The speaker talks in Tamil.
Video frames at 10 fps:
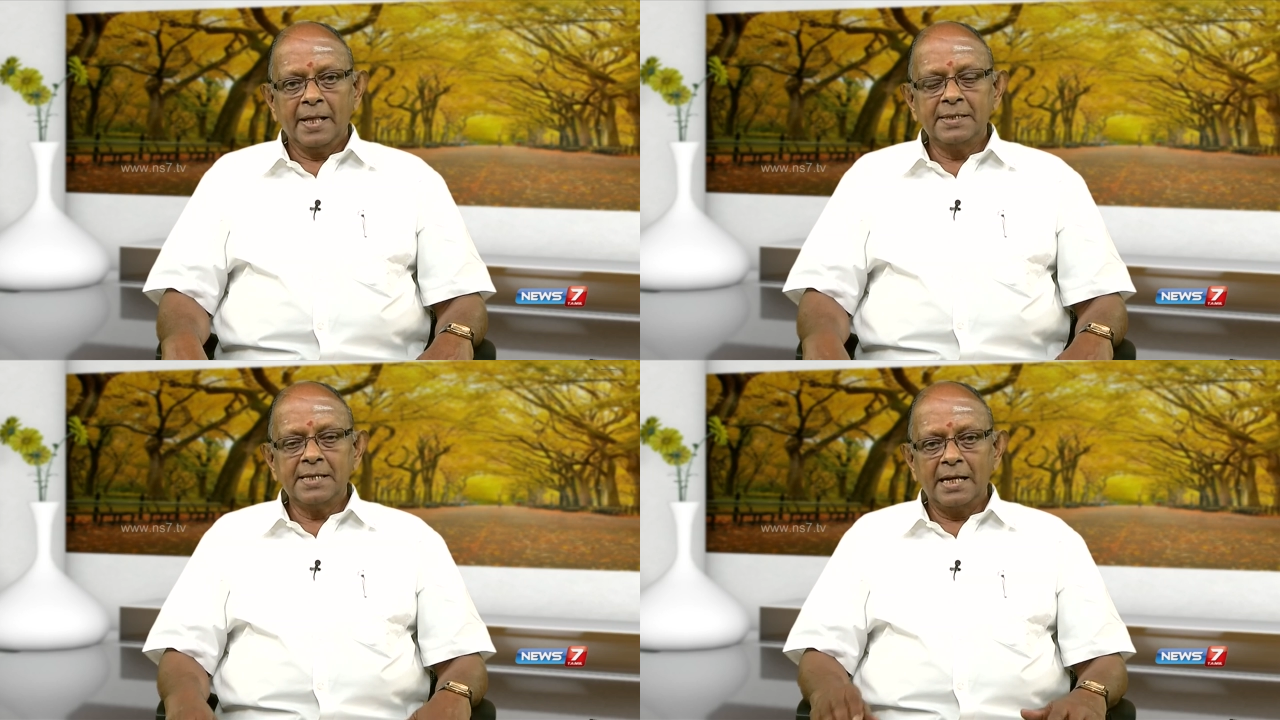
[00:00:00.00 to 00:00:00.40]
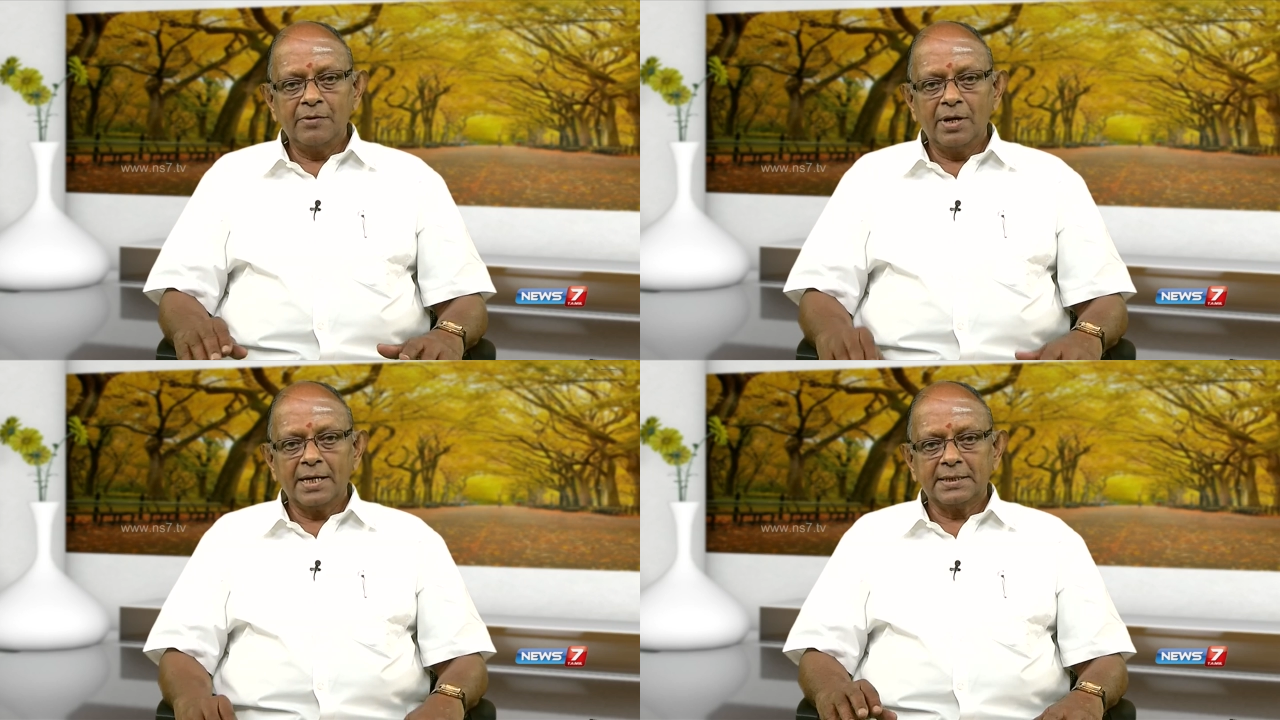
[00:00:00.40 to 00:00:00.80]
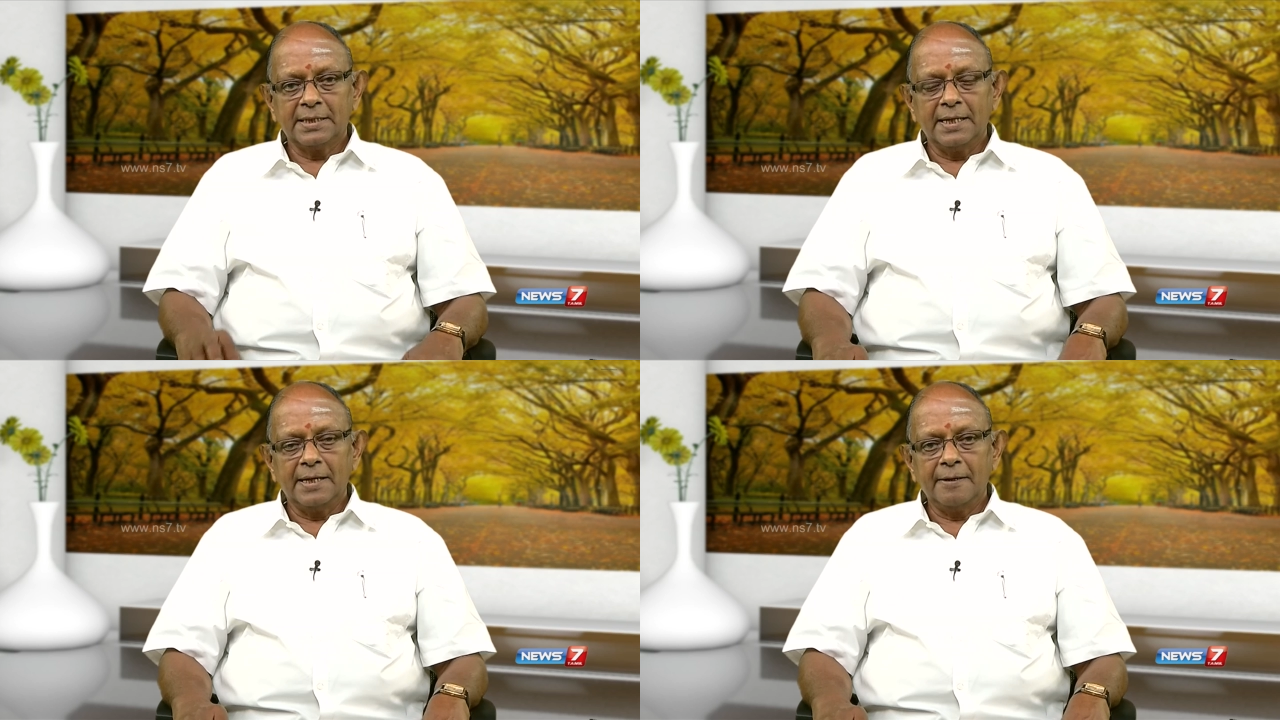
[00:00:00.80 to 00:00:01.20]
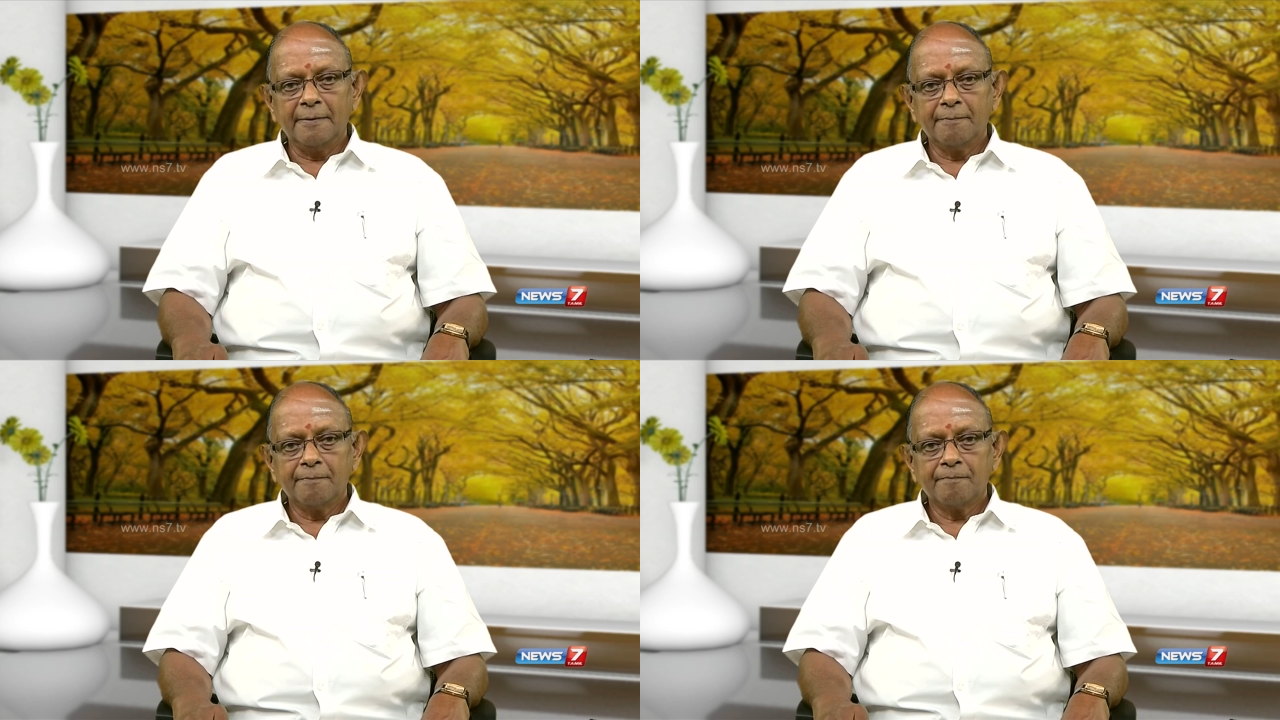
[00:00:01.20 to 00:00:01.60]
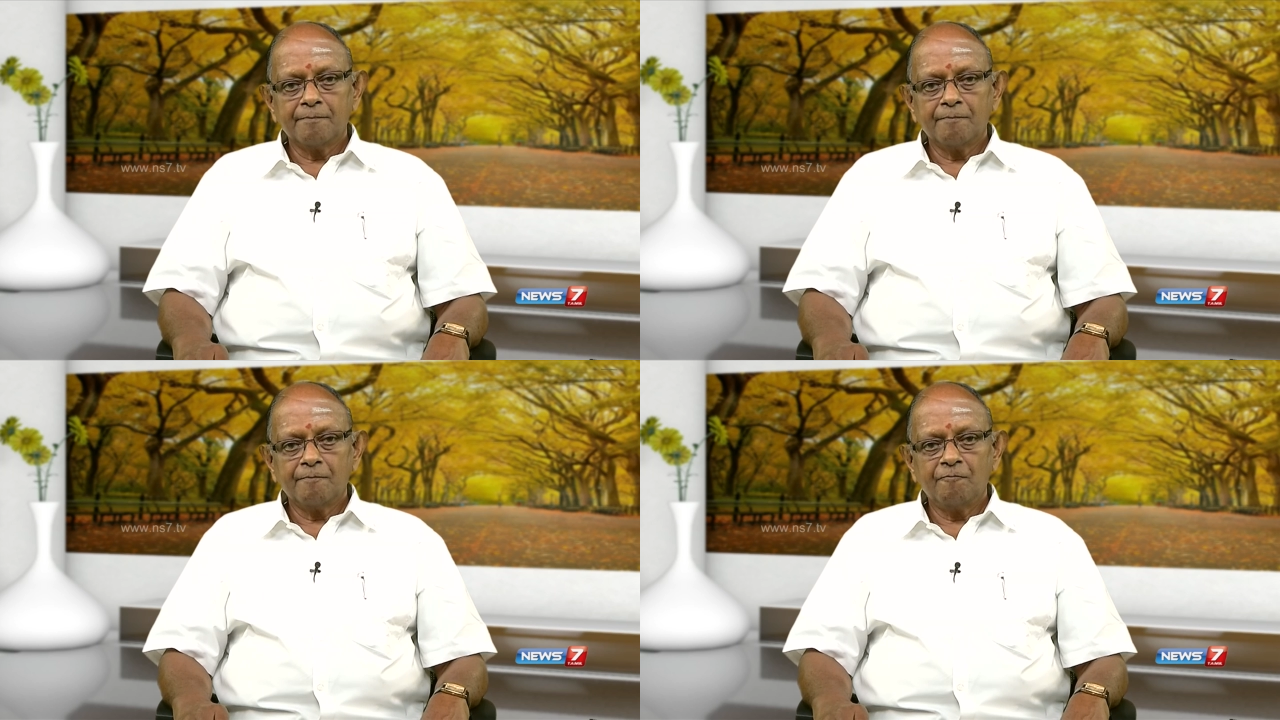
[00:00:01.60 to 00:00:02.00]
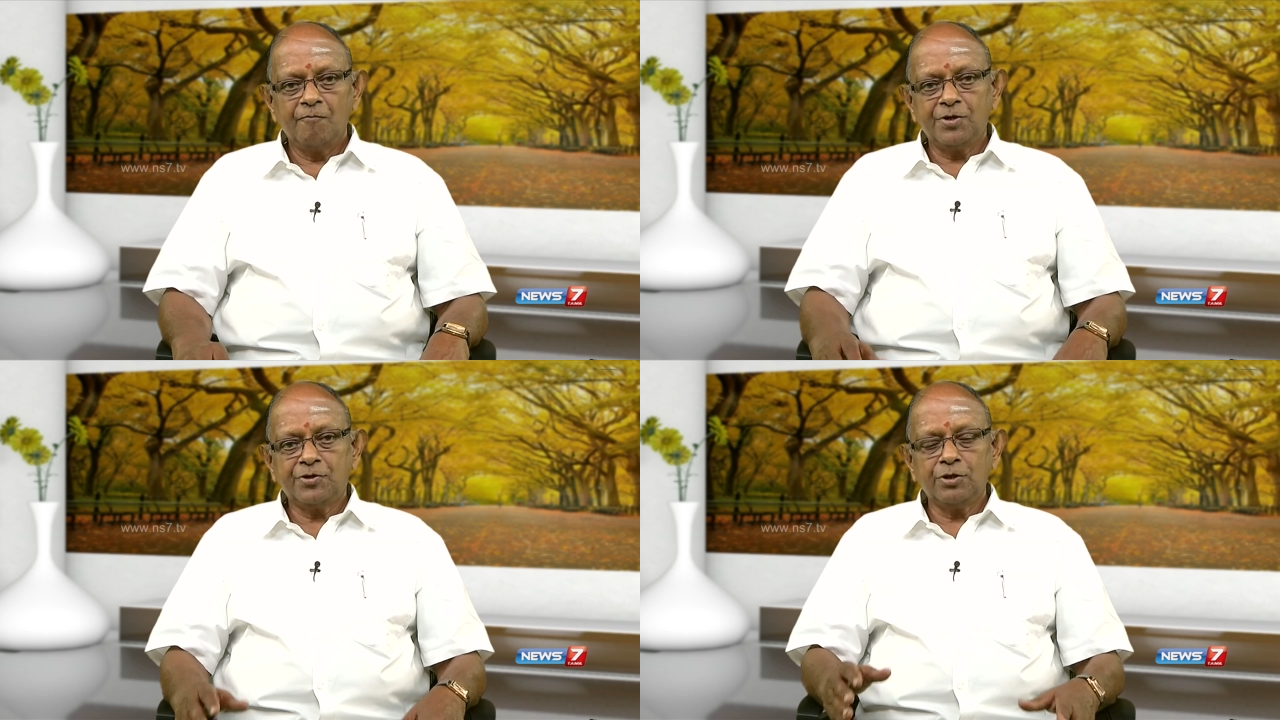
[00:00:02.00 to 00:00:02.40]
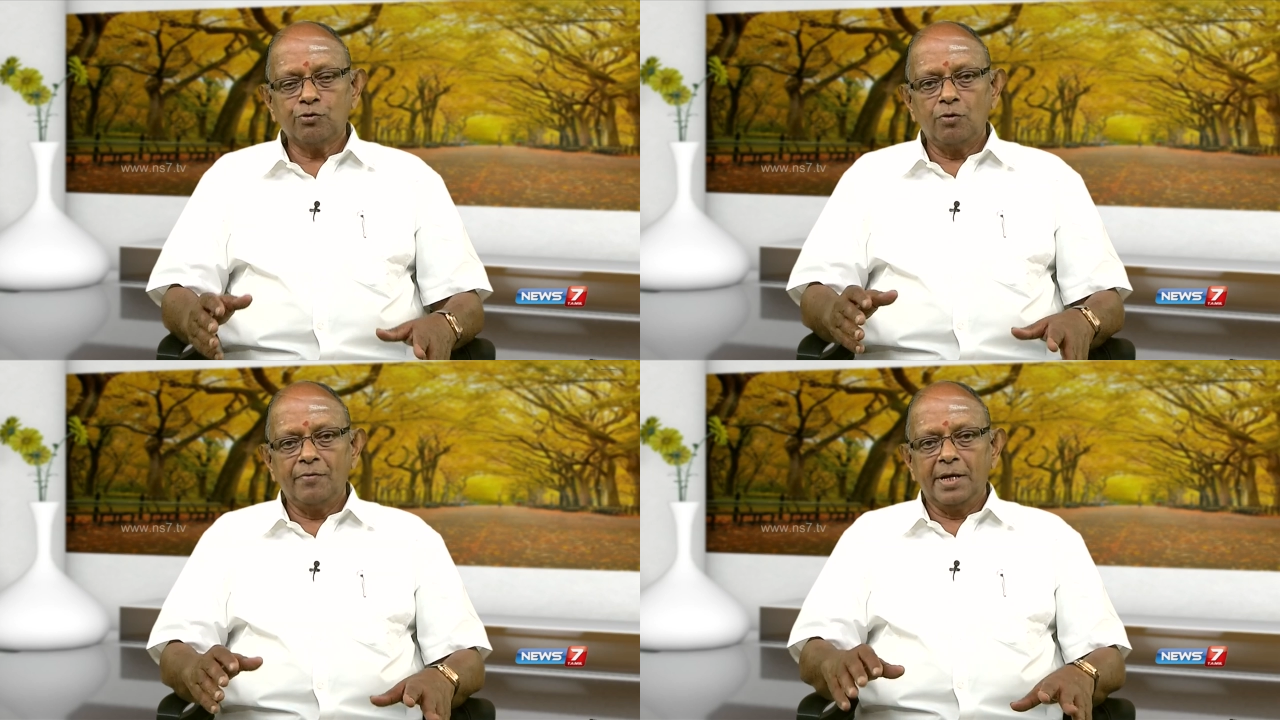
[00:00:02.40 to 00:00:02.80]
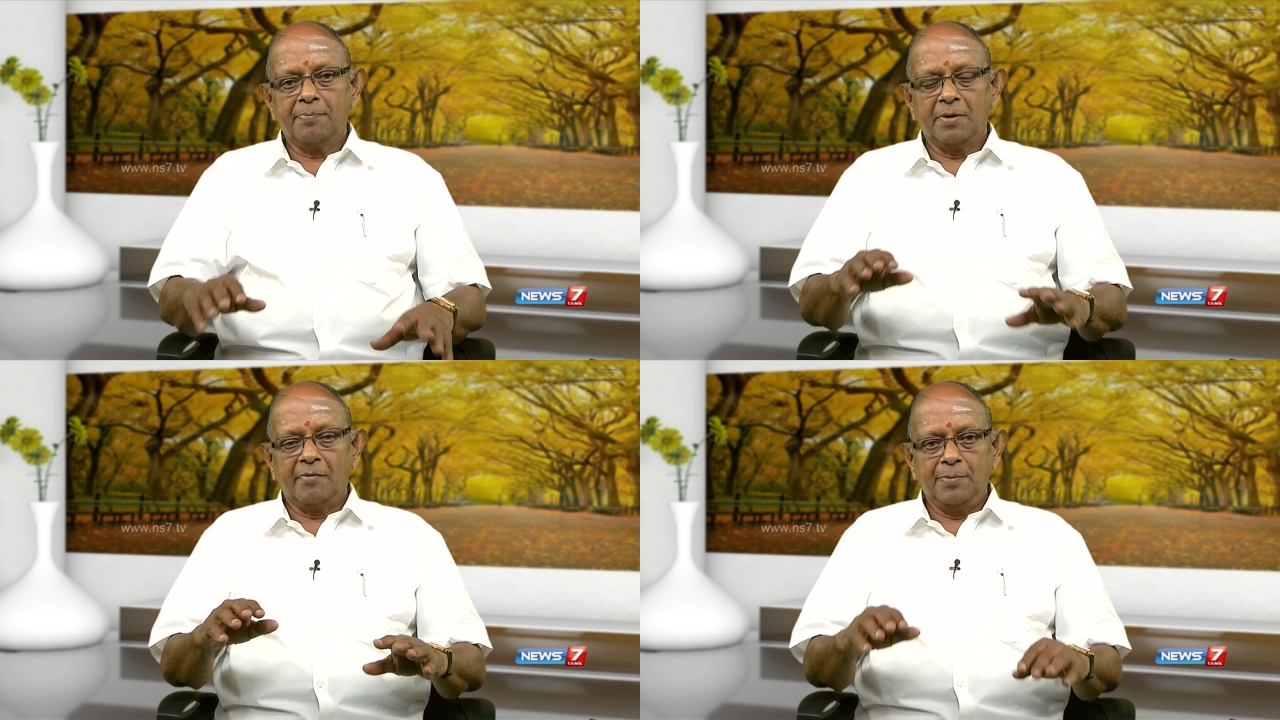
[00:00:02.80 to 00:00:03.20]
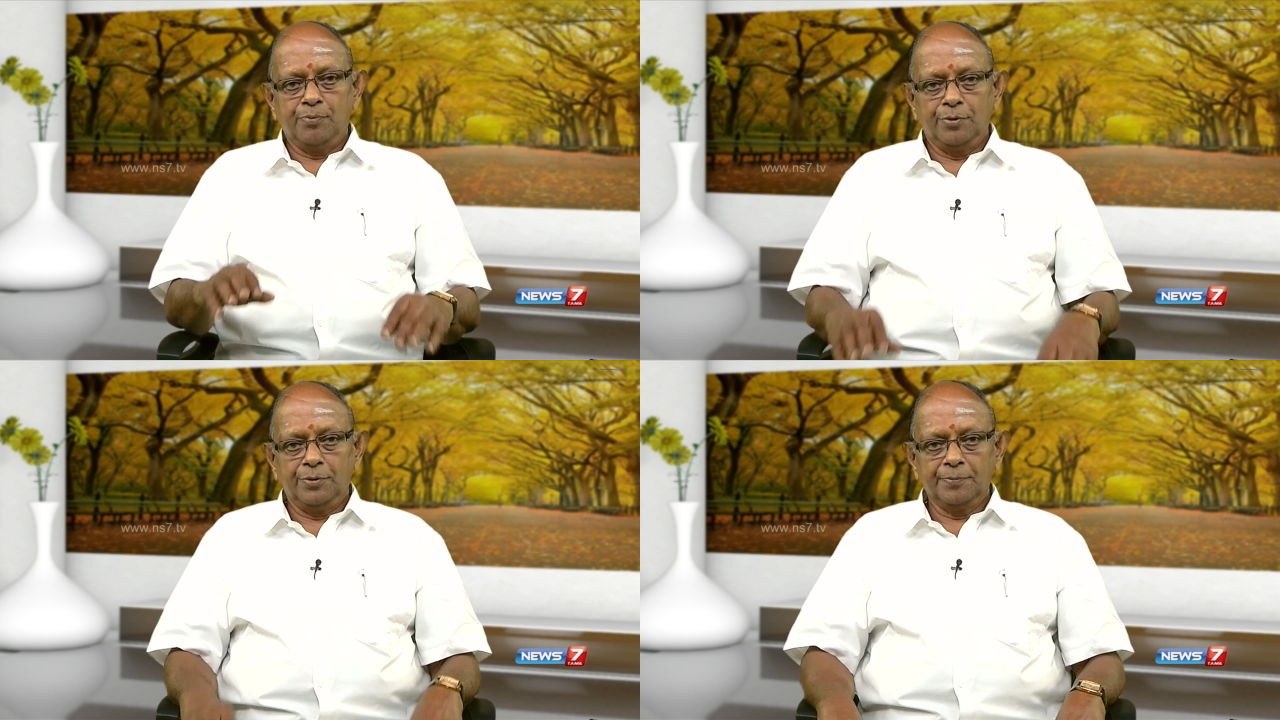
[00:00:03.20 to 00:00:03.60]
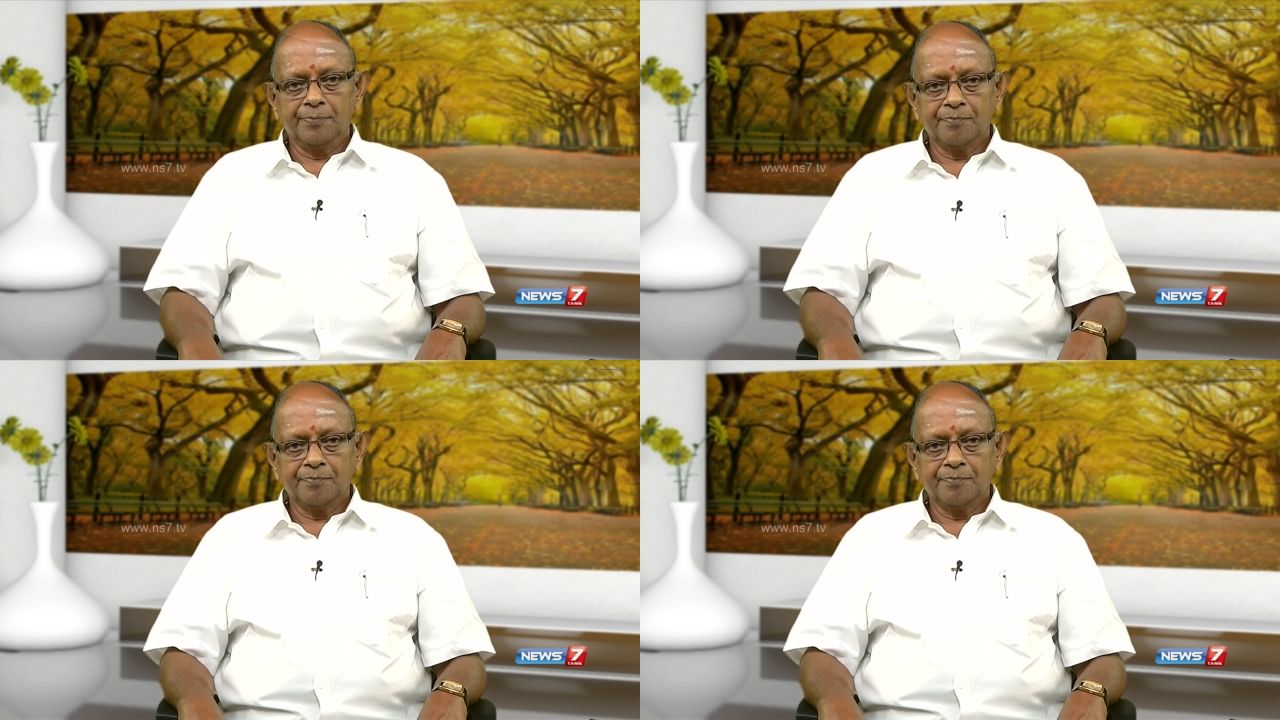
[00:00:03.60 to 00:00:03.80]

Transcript: இந்த அலுவலகத்தில் வெற்றி தோல்வி ஏற்பட வாய்ப்பு உண்டு